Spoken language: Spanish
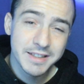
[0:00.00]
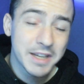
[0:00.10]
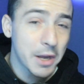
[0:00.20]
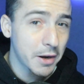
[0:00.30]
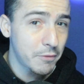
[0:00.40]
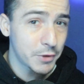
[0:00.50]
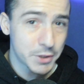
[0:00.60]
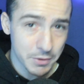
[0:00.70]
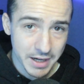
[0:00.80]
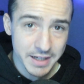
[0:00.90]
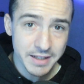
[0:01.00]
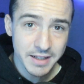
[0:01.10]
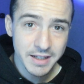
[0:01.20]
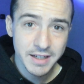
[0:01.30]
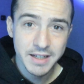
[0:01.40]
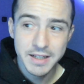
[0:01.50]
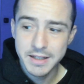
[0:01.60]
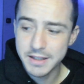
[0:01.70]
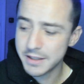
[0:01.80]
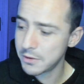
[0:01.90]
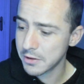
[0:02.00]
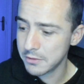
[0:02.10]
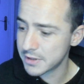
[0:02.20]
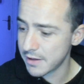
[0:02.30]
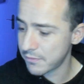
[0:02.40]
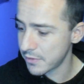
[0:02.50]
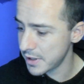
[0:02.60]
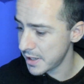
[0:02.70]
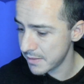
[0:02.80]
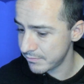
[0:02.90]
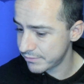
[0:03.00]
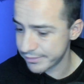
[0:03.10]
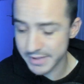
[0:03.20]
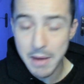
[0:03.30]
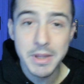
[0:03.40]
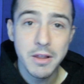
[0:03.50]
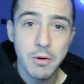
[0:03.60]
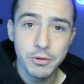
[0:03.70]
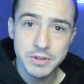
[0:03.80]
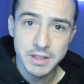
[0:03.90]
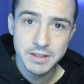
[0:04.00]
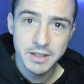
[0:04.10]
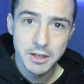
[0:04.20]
Creo que fue Sebane y creo que otra fue David Costas,